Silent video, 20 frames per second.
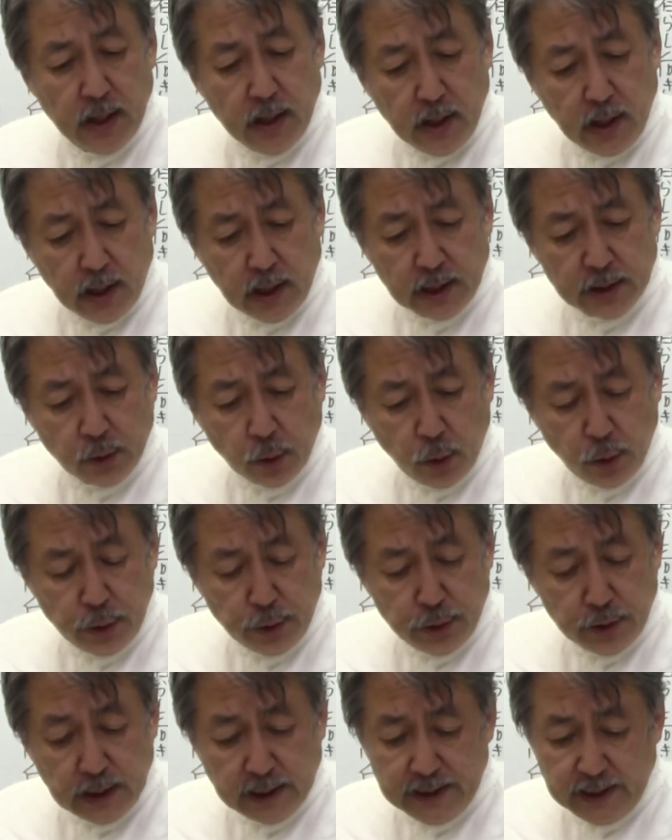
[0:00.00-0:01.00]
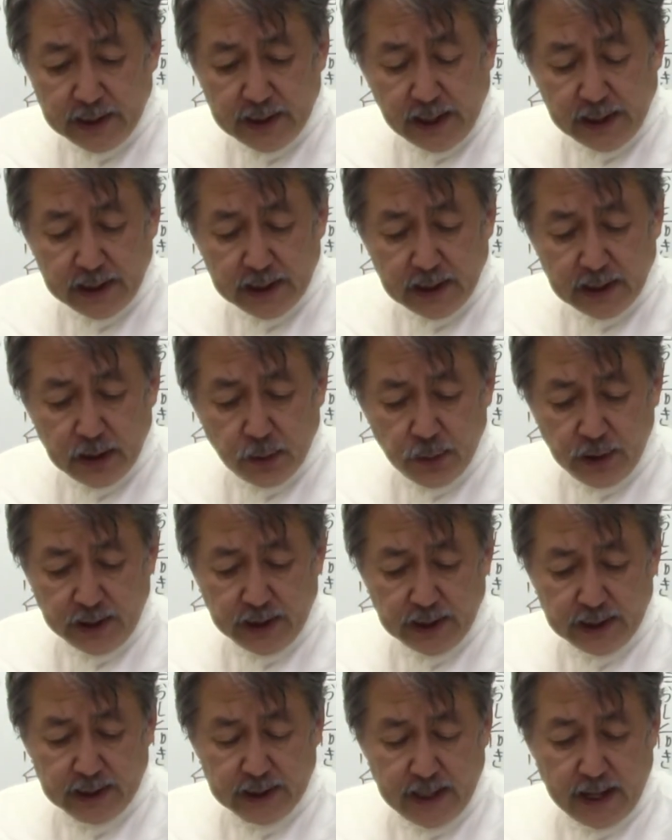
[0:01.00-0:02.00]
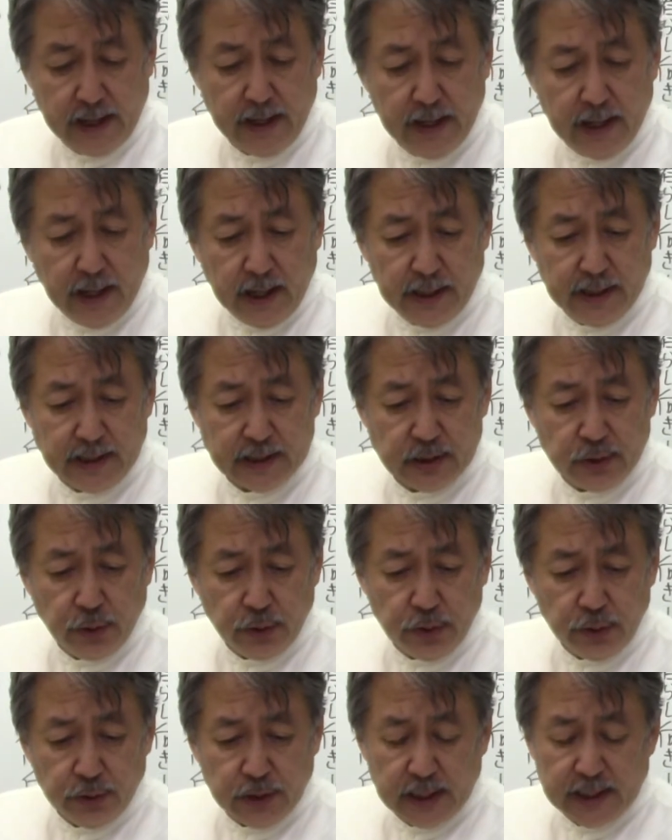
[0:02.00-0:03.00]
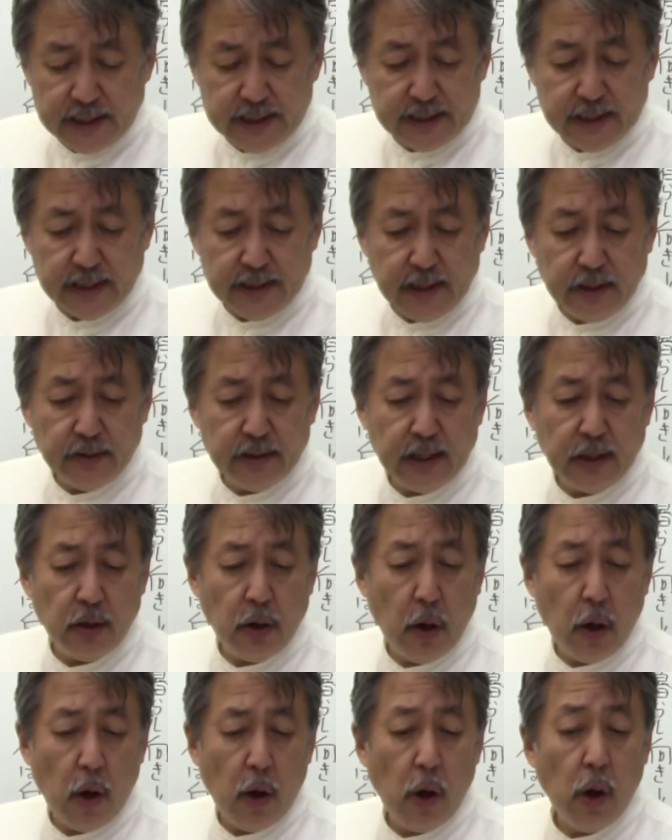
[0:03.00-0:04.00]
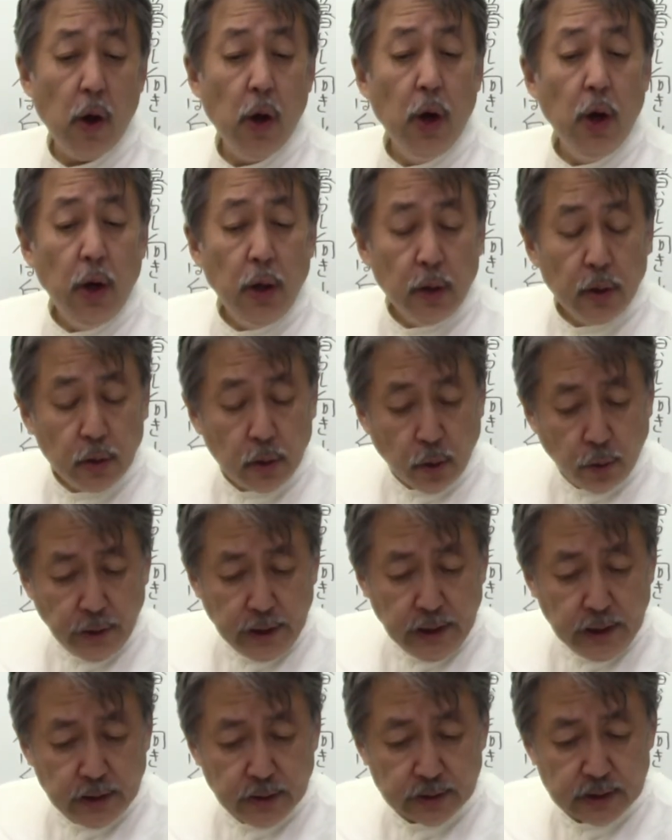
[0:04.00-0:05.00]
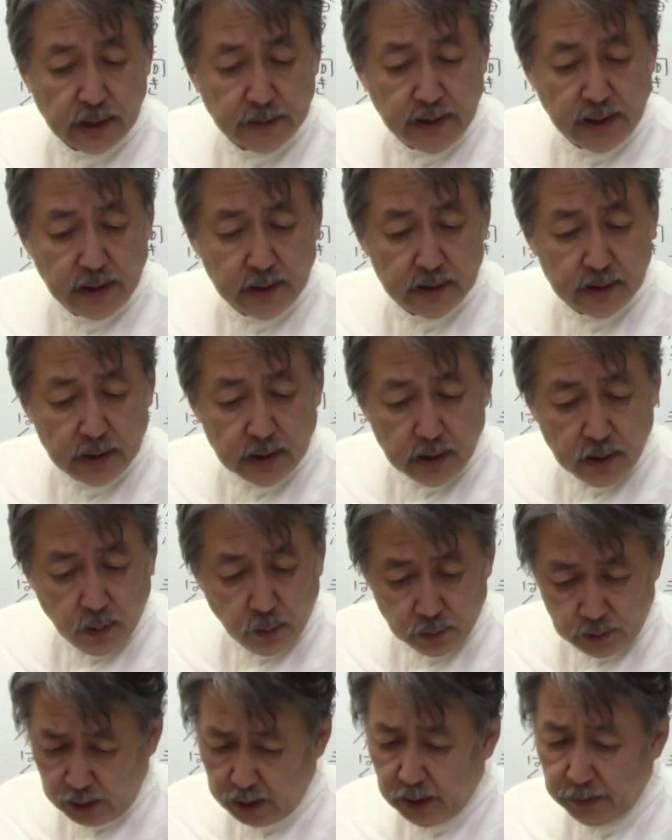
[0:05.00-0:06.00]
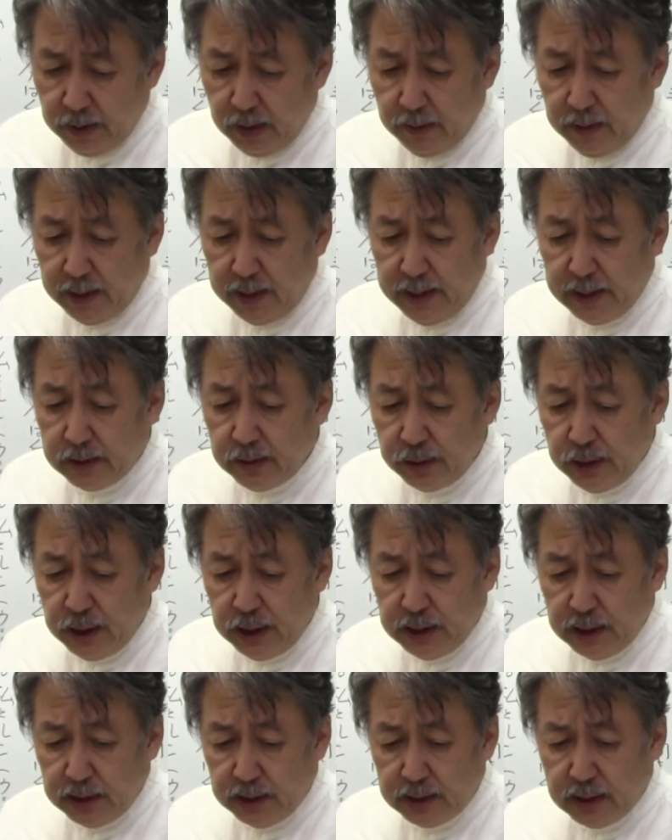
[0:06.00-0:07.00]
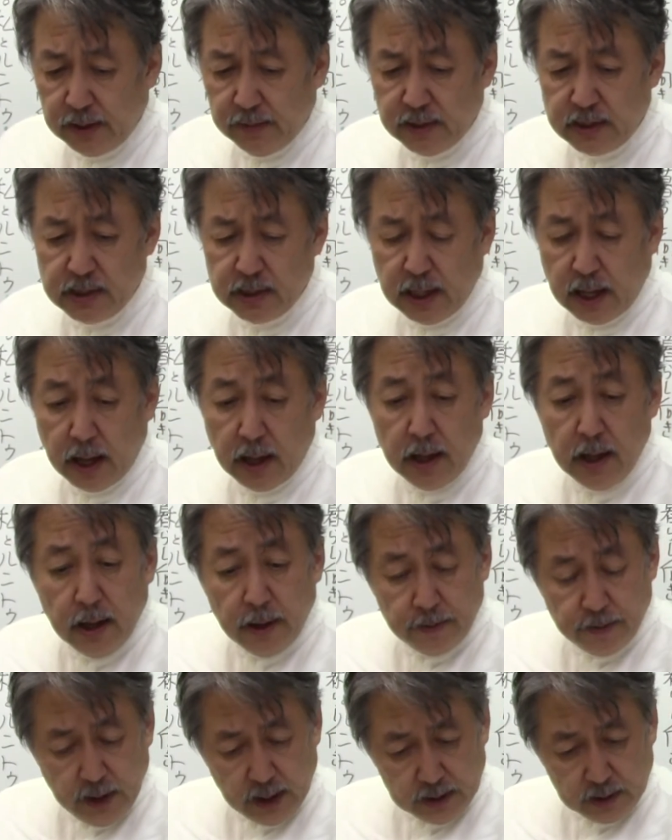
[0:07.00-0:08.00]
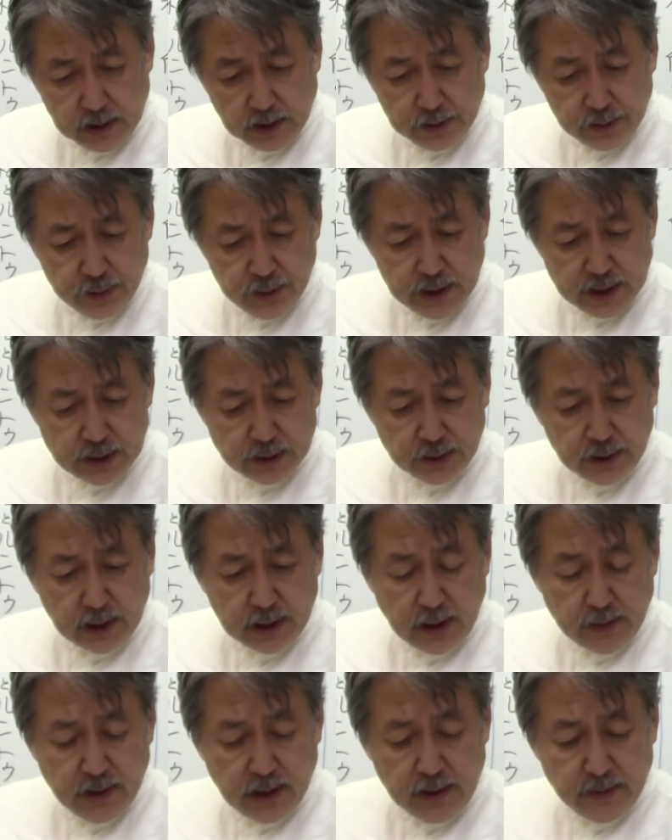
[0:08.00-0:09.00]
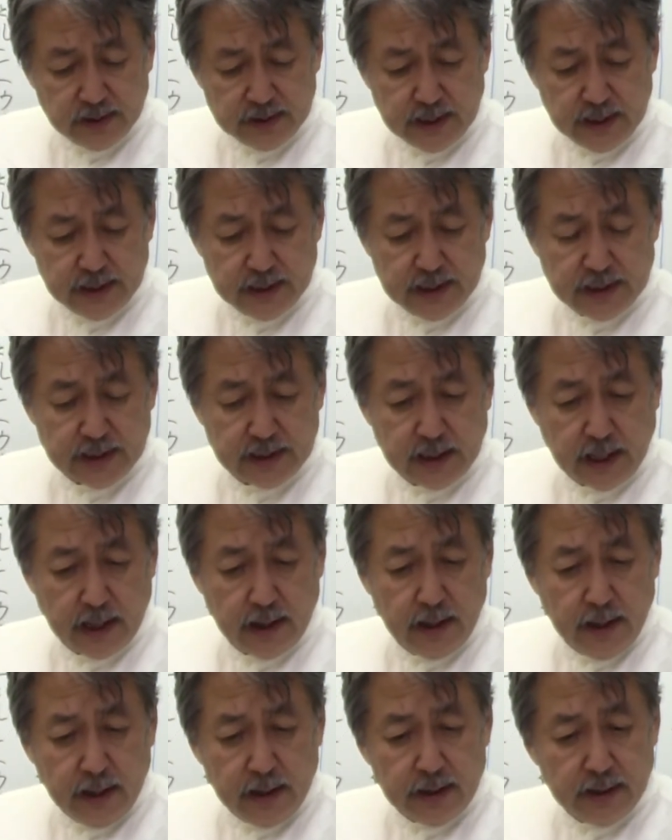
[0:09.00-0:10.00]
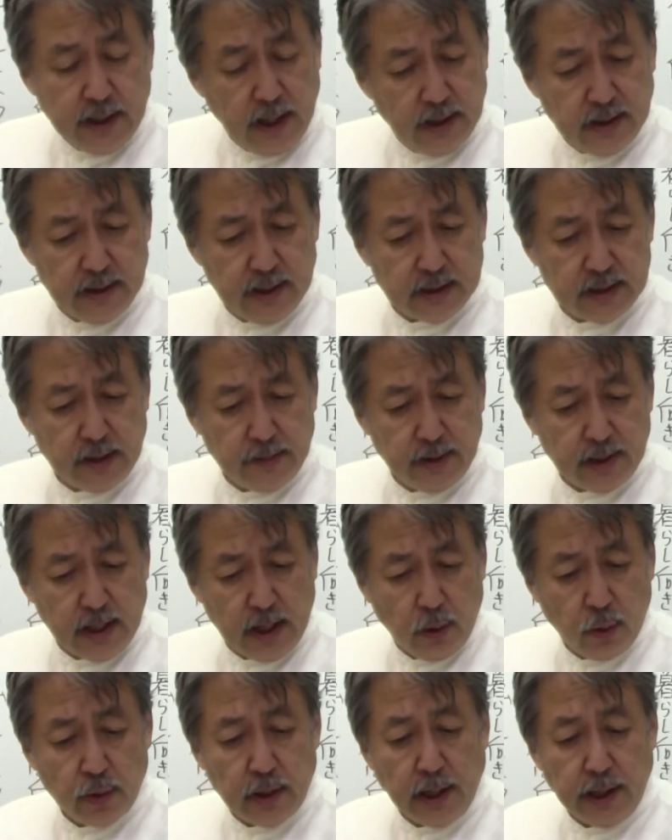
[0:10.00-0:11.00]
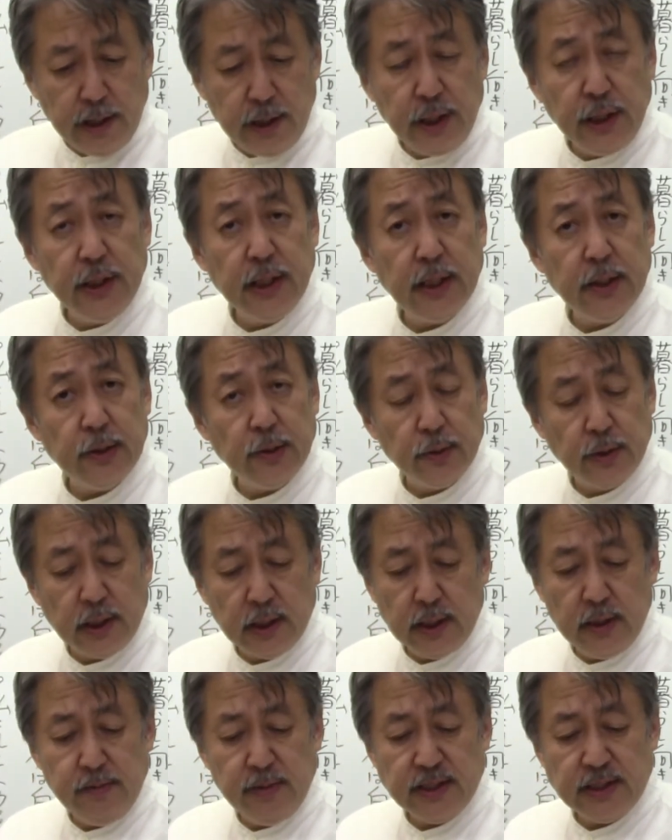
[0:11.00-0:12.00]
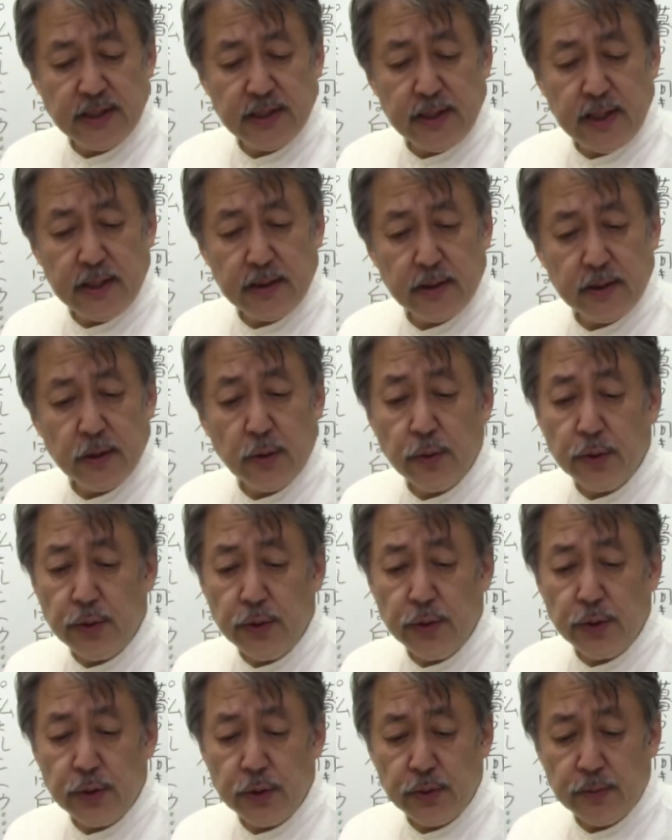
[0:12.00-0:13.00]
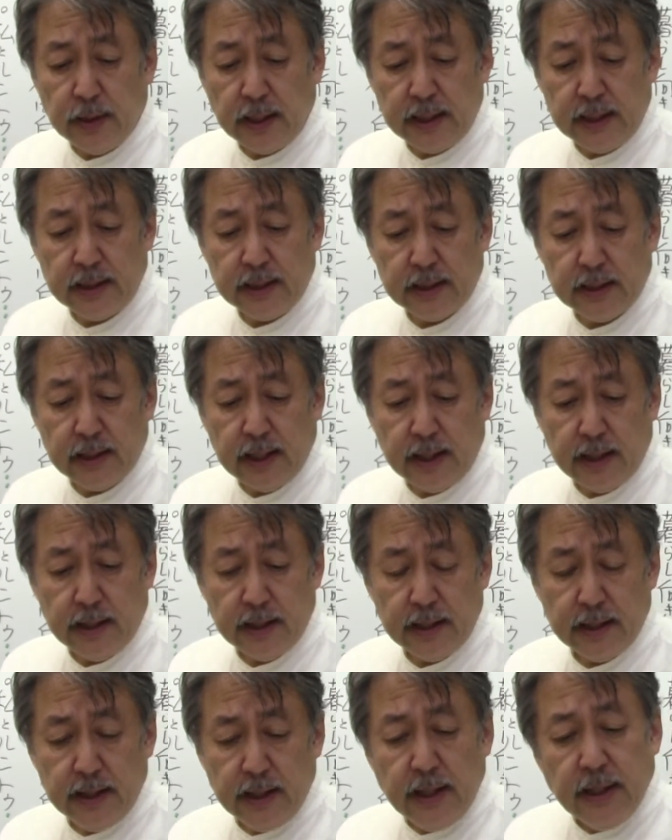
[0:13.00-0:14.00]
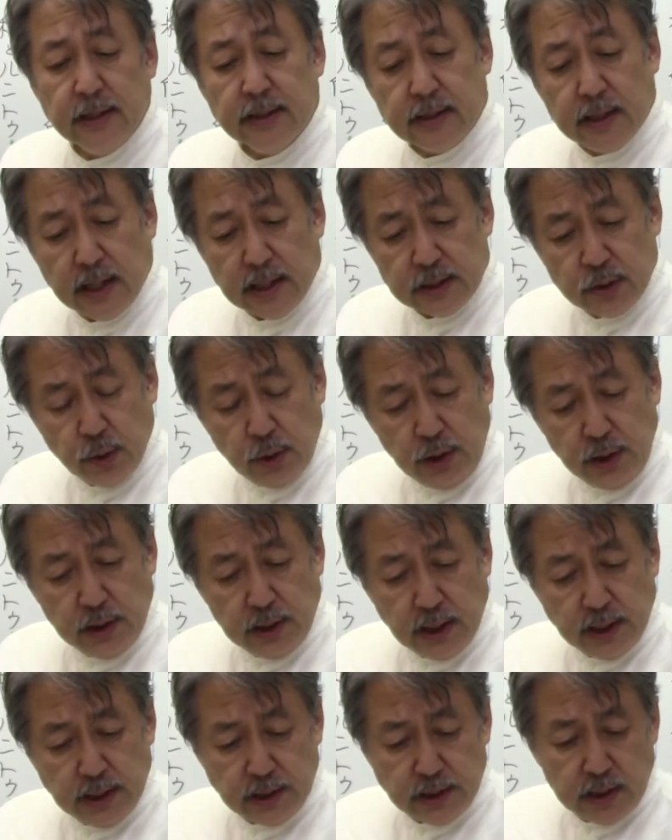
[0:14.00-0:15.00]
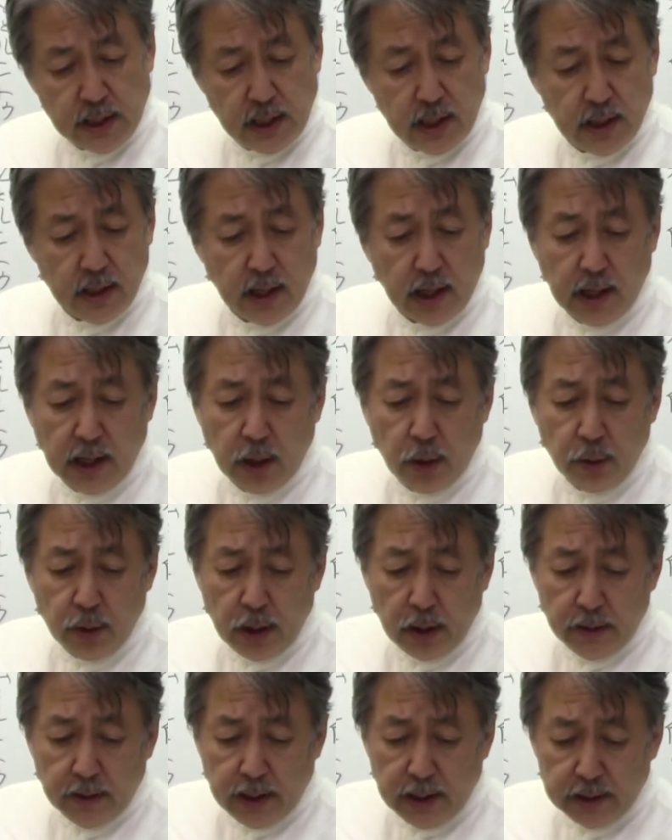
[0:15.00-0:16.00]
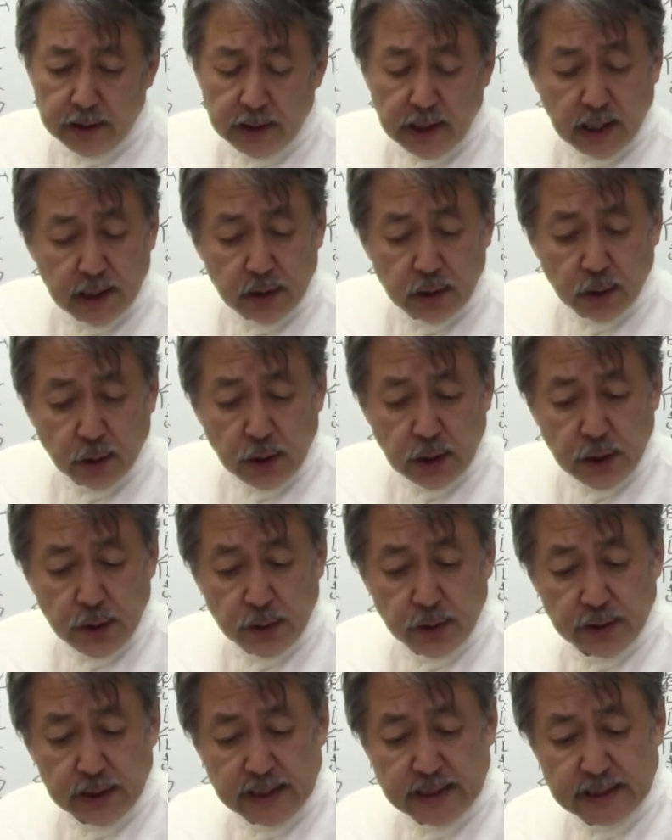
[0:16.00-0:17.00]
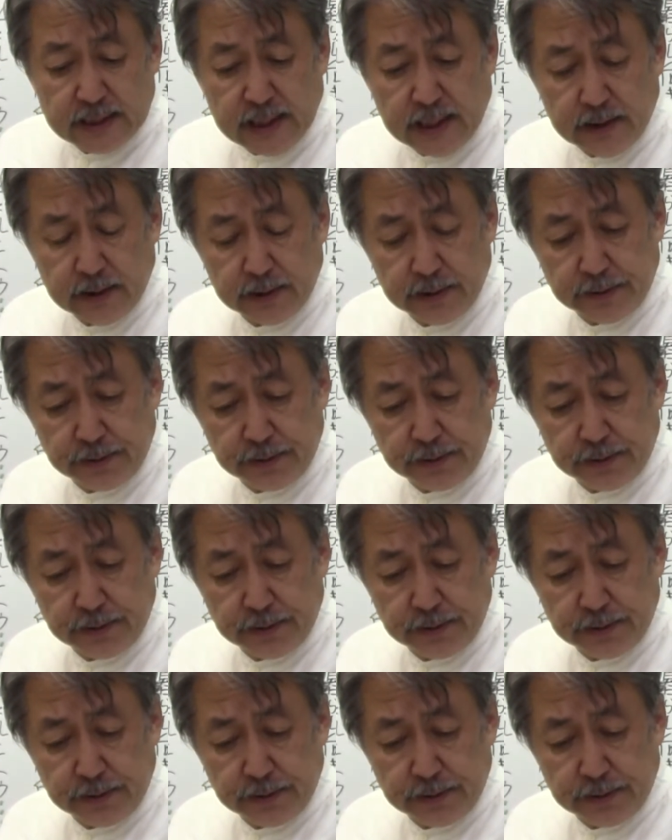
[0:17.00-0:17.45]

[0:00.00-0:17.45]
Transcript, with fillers: 母と本流が2階から降りてきた。話し声を聞きつけたのだろう。ご隠居様、お手紙を早くにいただきました。全く嬉しくてたまりませんでした。旦那様がお帰りになると聞きまして、とルントゥは言った。さあ、それに対して母親は何と言うのですか